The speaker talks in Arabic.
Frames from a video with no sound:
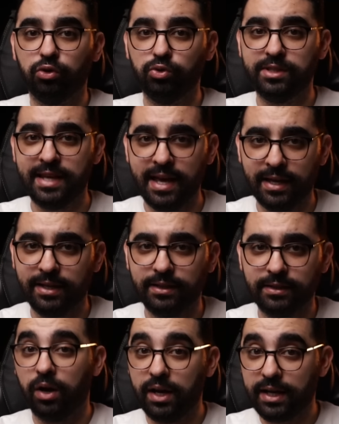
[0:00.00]
وزاهي
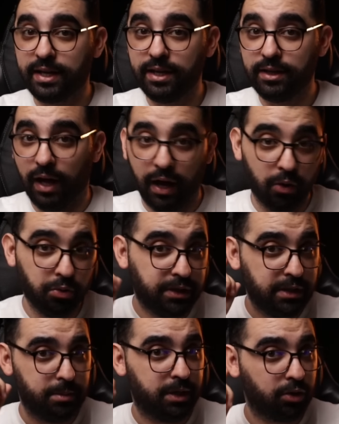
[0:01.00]
ولكن
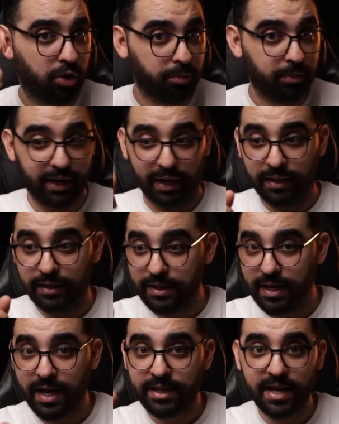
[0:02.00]
عاودني منكم راه
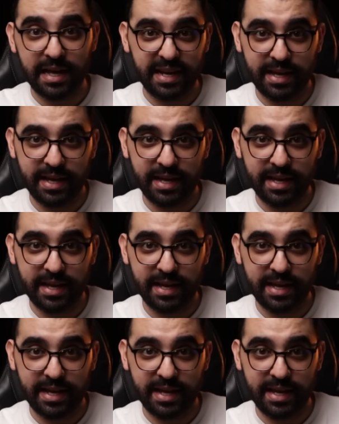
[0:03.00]
اللي اداه